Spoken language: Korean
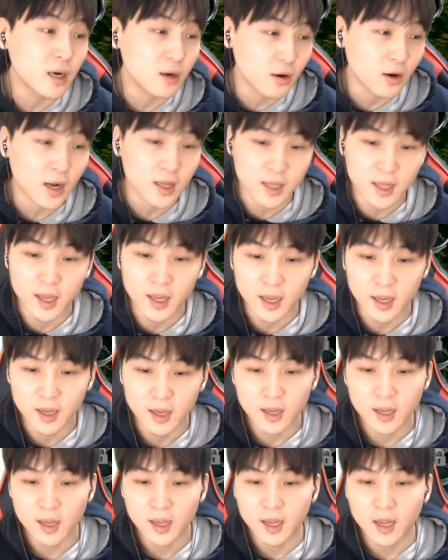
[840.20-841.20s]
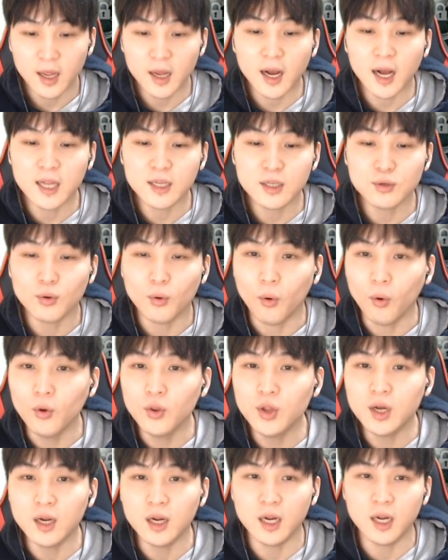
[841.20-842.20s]
것 같아 해가지고
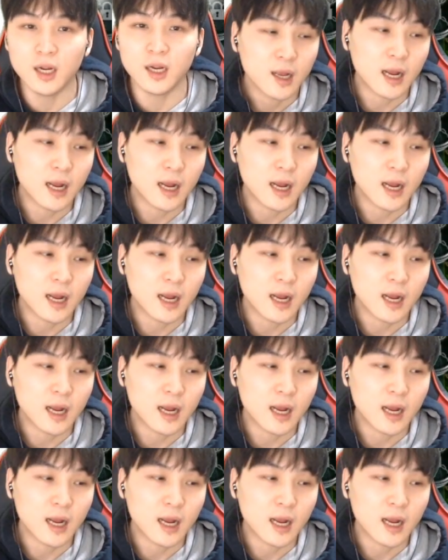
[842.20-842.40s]
오늘